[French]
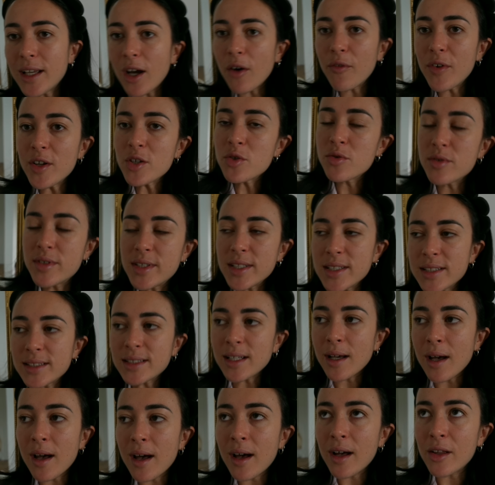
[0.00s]
Et en fait, je sais que
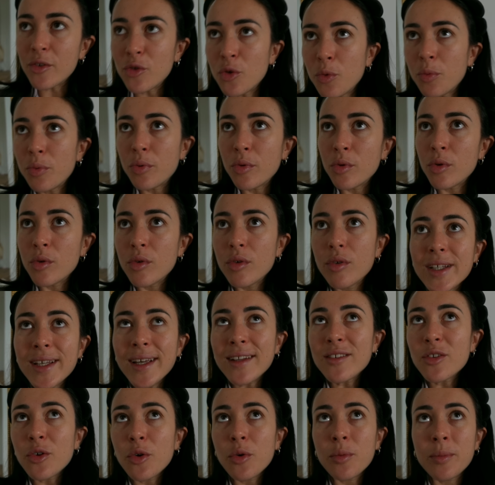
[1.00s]
ça ne peut
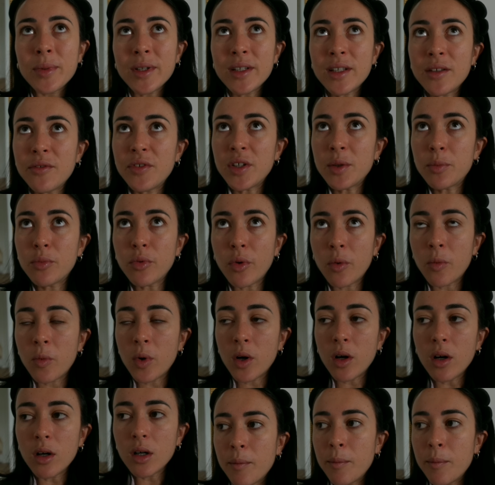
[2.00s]
qu'être bénéfique pour moi.